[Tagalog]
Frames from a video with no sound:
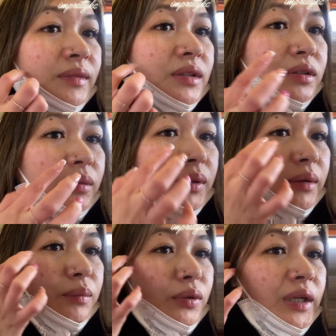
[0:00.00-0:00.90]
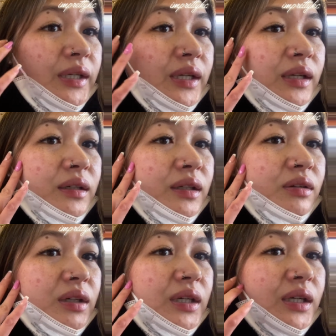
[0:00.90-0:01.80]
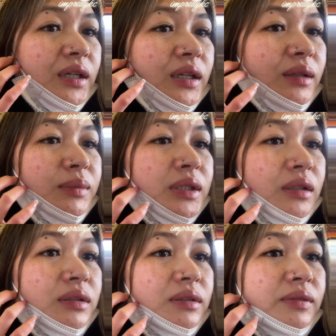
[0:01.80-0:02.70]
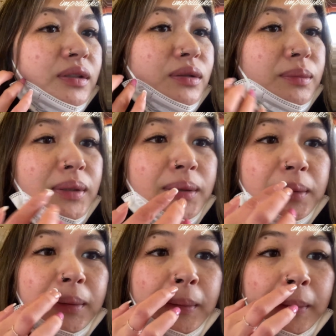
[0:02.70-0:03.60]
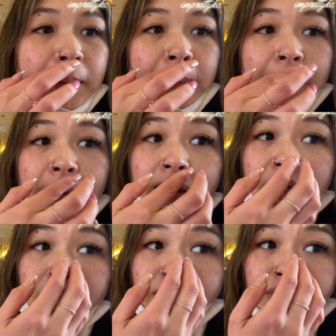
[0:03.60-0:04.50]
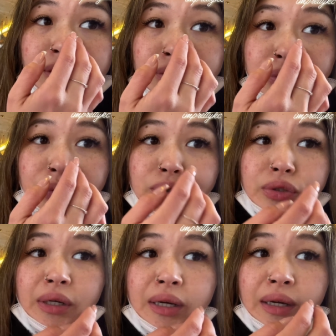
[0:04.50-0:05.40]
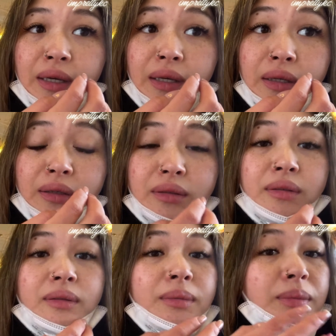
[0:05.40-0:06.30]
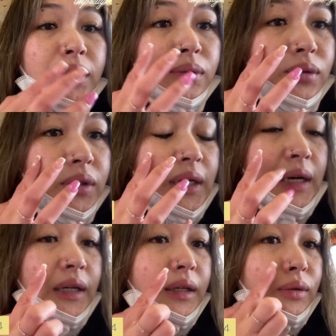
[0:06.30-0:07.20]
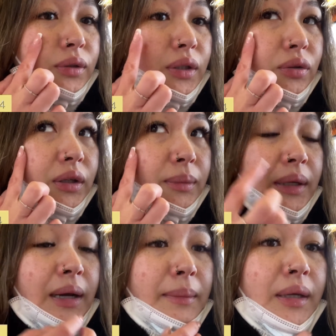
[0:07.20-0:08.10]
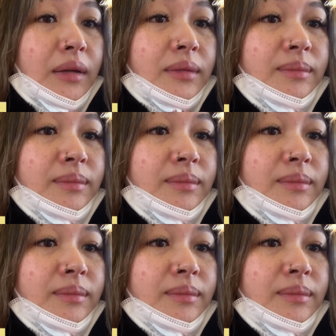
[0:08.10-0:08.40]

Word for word: Sobrang pula niyan. Hindi nga na nakikita masyado sa video but I feel so dry. Pero nilalagyan ko dito ng maraming